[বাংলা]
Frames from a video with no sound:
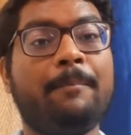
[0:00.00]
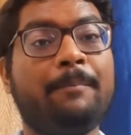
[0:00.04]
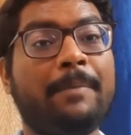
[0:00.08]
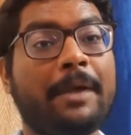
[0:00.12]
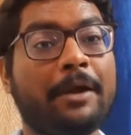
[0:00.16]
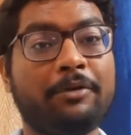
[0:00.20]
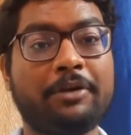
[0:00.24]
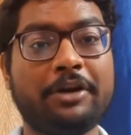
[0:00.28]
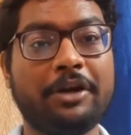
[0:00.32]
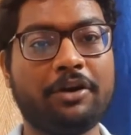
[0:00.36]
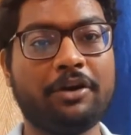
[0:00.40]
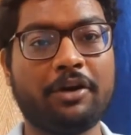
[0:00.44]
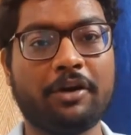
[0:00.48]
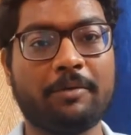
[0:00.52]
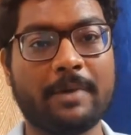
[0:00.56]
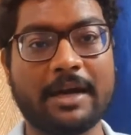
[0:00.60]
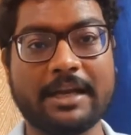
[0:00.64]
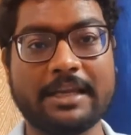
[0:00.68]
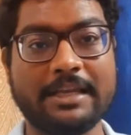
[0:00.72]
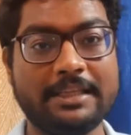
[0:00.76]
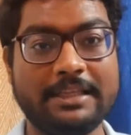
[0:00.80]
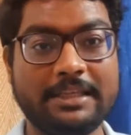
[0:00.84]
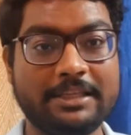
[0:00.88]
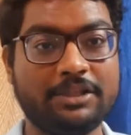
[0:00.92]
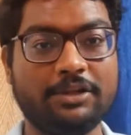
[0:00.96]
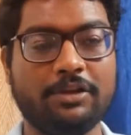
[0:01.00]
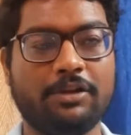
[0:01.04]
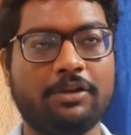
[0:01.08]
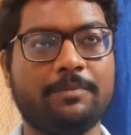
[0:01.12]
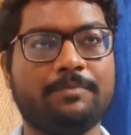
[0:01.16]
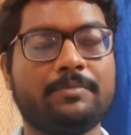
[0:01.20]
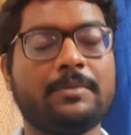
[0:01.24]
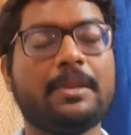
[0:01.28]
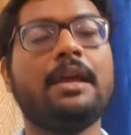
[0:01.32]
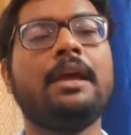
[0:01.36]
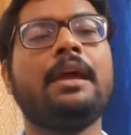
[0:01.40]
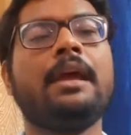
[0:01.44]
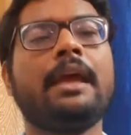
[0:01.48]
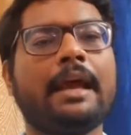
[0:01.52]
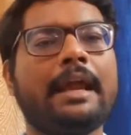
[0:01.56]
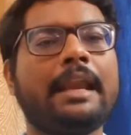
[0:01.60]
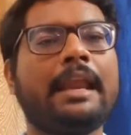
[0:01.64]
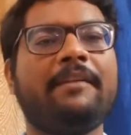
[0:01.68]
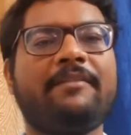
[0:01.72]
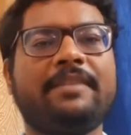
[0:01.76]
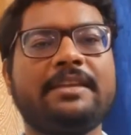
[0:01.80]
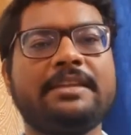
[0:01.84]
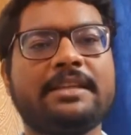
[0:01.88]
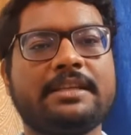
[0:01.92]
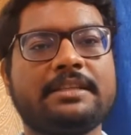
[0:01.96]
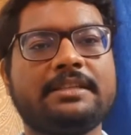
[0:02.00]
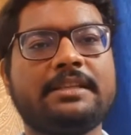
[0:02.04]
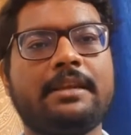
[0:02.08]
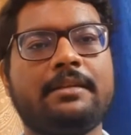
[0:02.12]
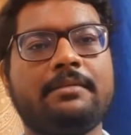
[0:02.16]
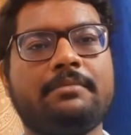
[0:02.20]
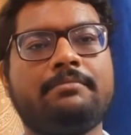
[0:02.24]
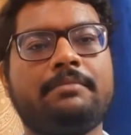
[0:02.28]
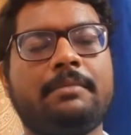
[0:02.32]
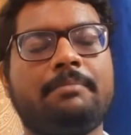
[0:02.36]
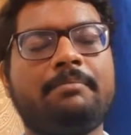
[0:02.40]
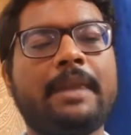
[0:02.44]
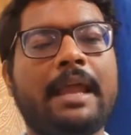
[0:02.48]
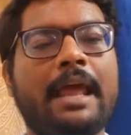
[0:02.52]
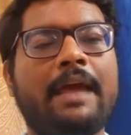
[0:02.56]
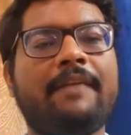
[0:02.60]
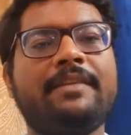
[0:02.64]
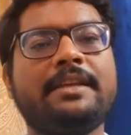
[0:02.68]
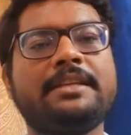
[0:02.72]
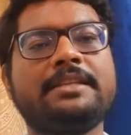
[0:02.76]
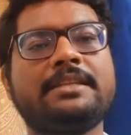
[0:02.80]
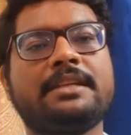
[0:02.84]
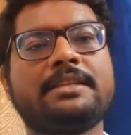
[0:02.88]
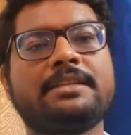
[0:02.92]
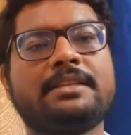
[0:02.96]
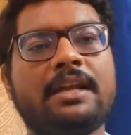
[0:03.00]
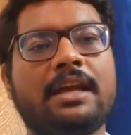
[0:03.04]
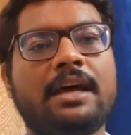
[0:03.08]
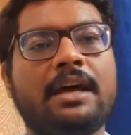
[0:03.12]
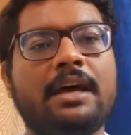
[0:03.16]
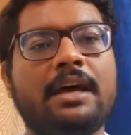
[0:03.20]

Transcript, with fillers: বেগুনি রং মাখিয়ে দিয়েছিল এখানে অ্যাভেঞ্জার্সদের মানে অ্যাভেঞ্জার্সরা